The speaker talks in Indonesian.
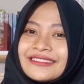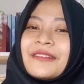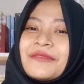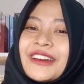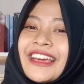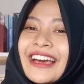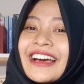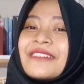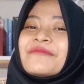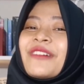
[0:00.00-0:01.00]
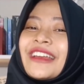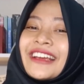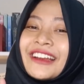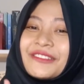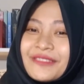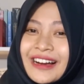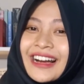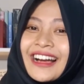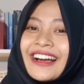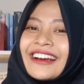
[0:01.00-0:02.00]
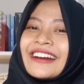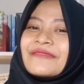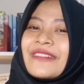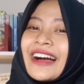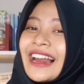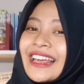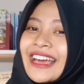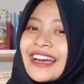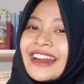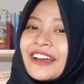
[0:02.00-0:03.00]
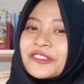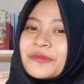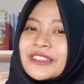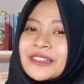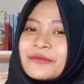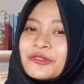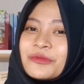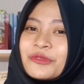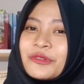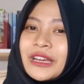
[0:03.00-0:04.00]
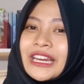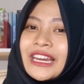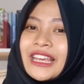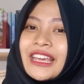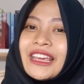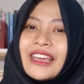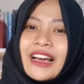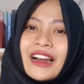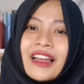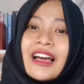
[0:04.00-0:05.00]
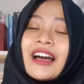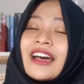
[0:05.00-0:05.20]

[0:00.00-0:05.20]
Kemudian poin kedua, kenapa kalian harus baca buku-buku ini ialah